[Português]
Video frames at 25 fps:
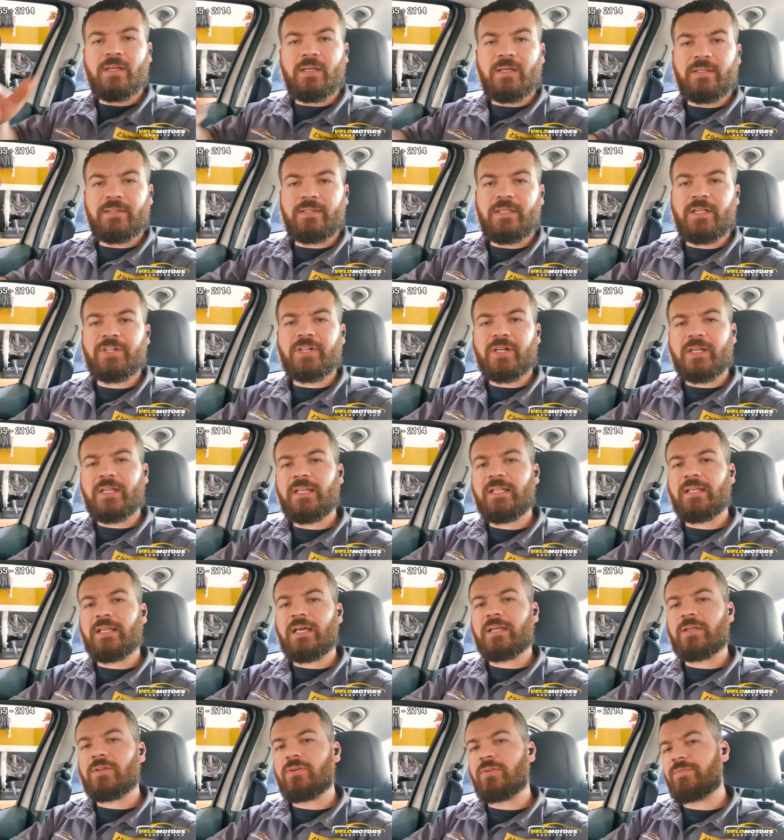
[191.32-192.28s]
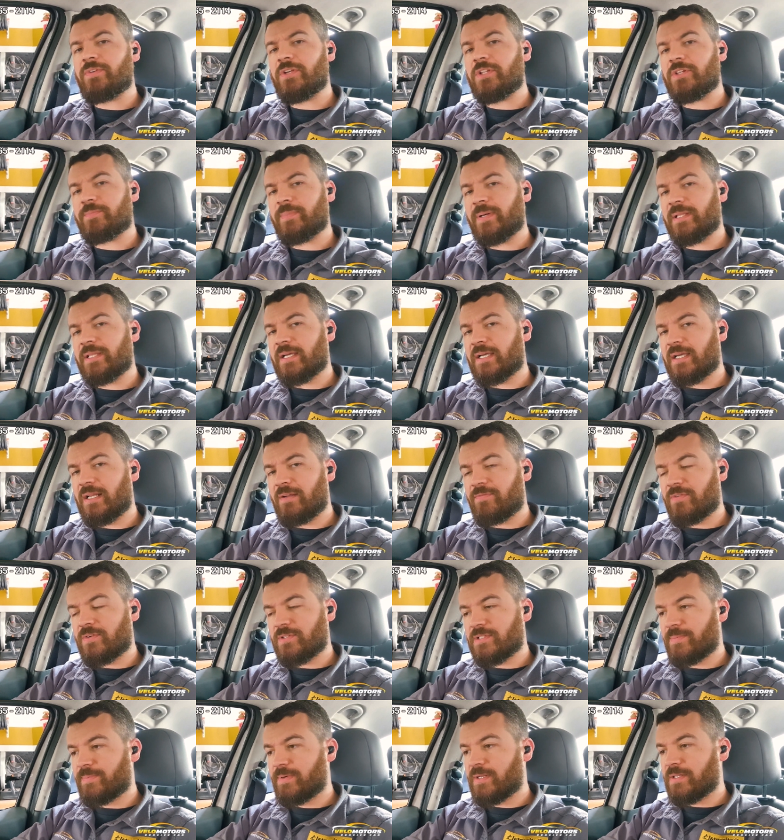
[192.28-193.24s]
deixa aquele like no vídeo para dar aquela
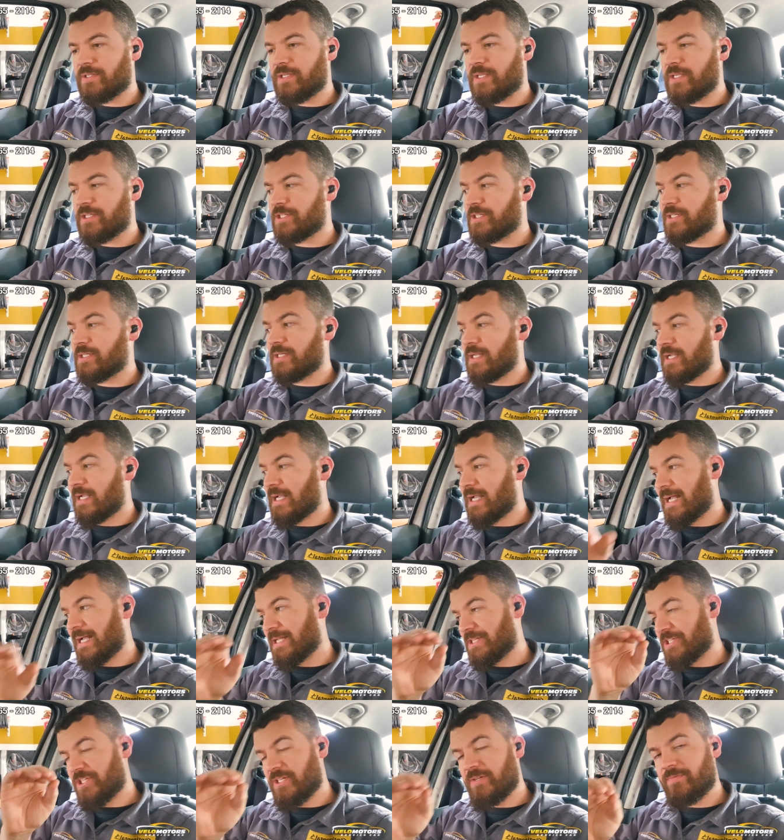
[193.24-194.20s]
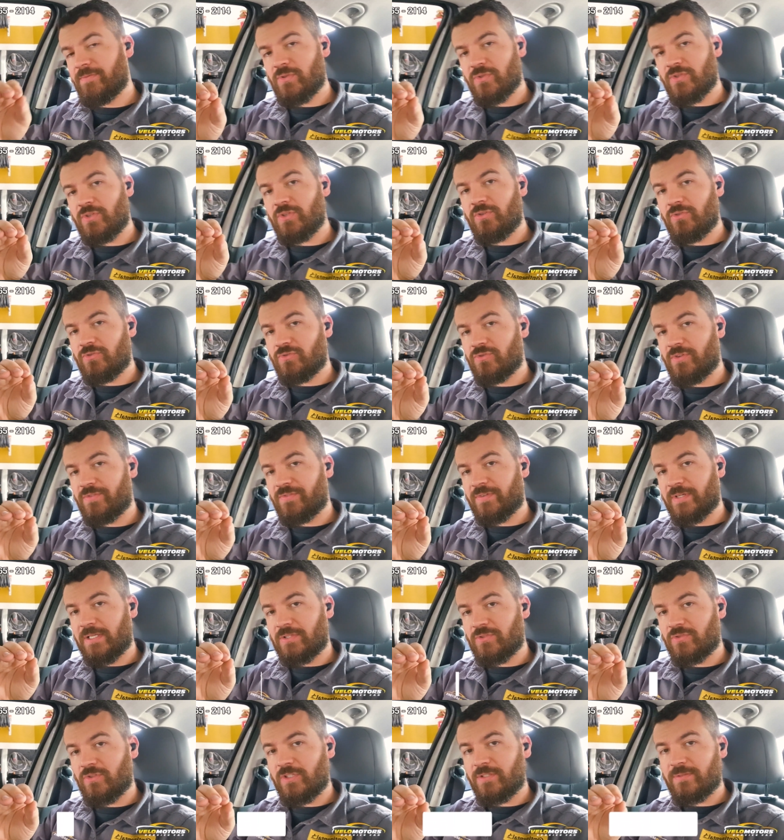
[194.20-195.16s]
força pra gente, ative o sininho de
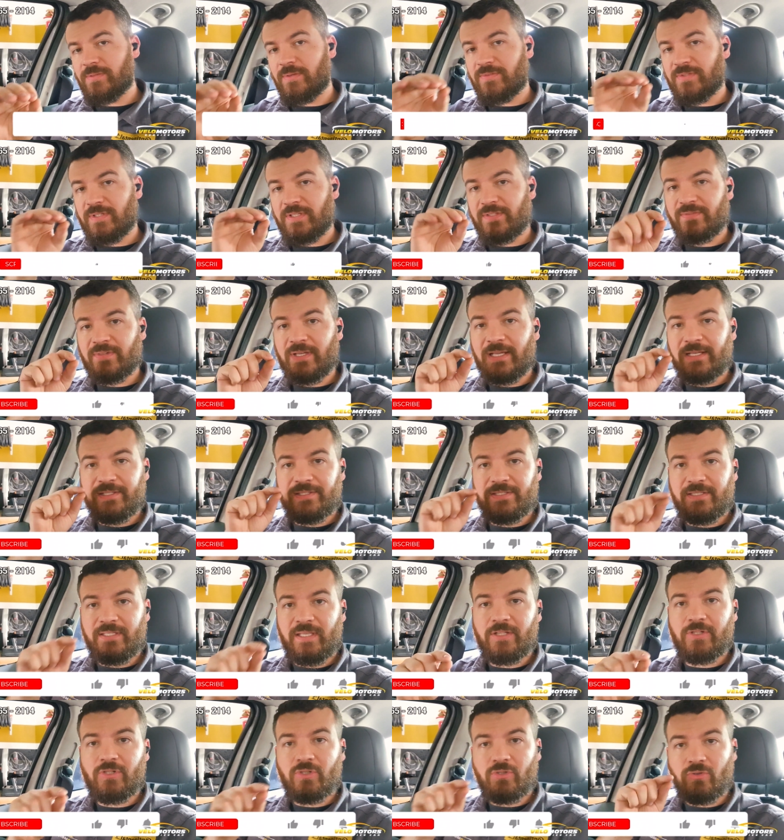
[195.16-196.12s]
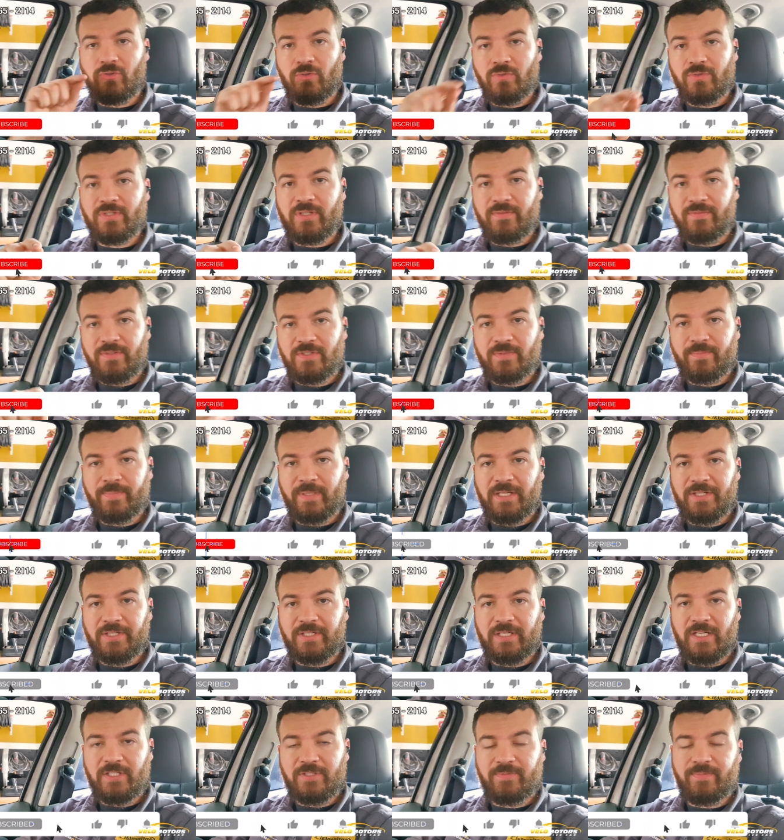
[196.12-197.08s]
notificações para vocês ficarem cientes de todos os serviços
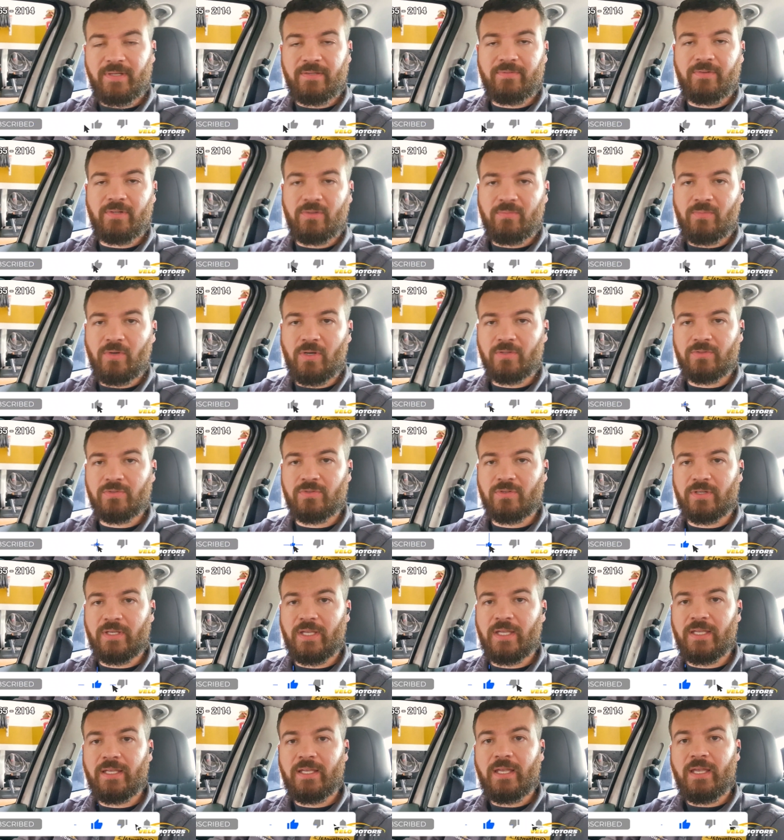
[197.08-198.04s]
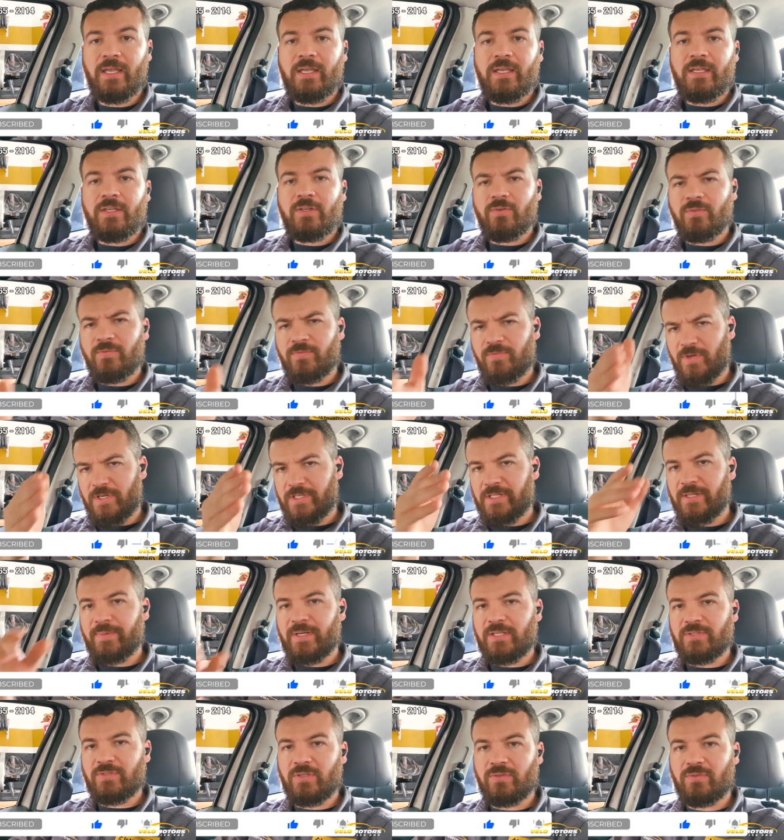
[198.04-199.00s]
praticados pela Velomotos, ok? E um forte
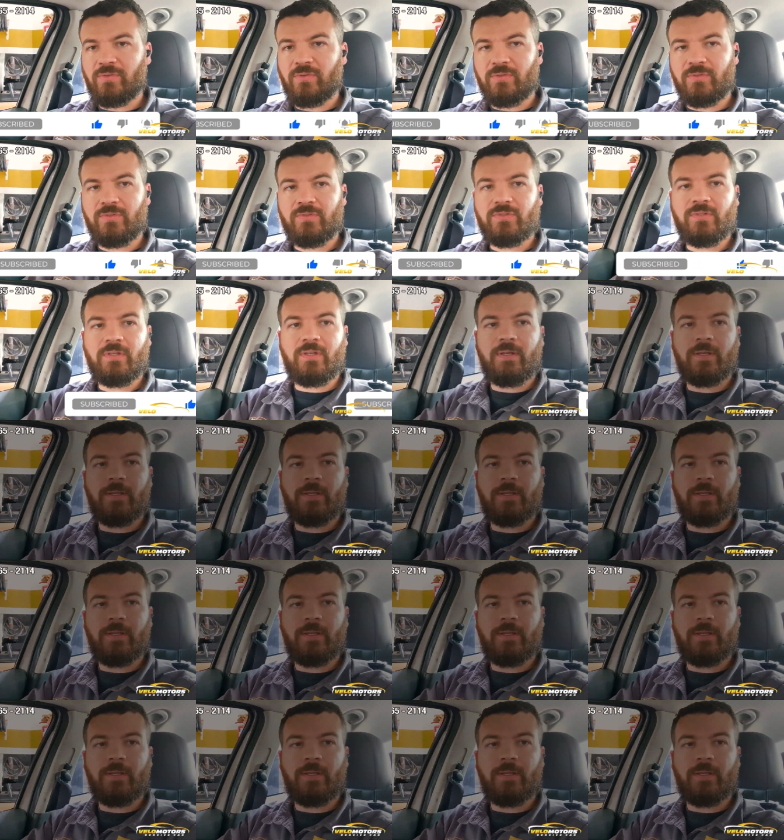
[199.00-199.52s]
abraço a todos!